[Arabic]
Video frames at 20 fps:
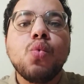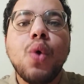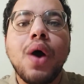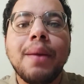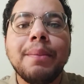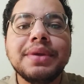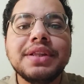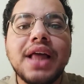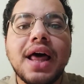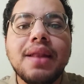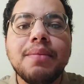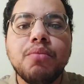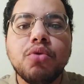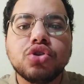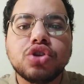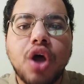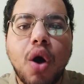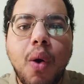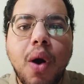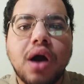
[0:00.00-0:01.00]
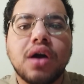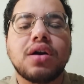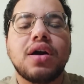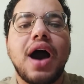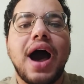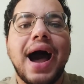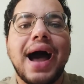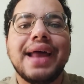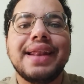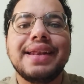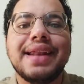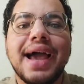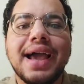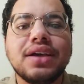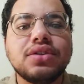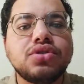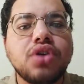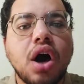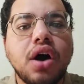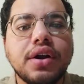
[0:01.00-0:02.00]
ومن المتوقع أن
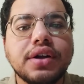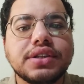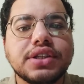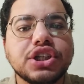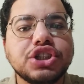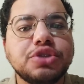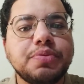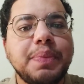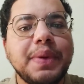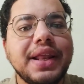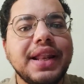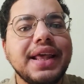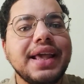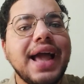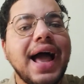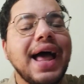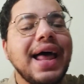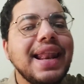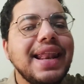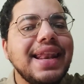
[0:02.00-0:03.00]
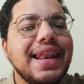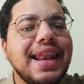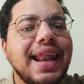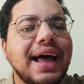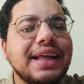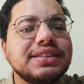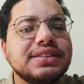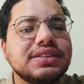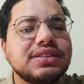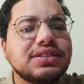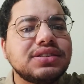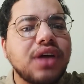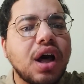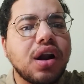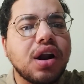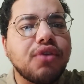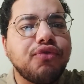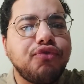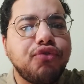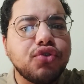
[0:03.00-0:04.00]
إدارة إشبيلية لن
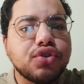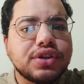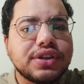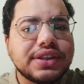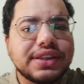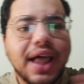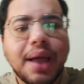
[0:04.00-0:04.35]
ترفض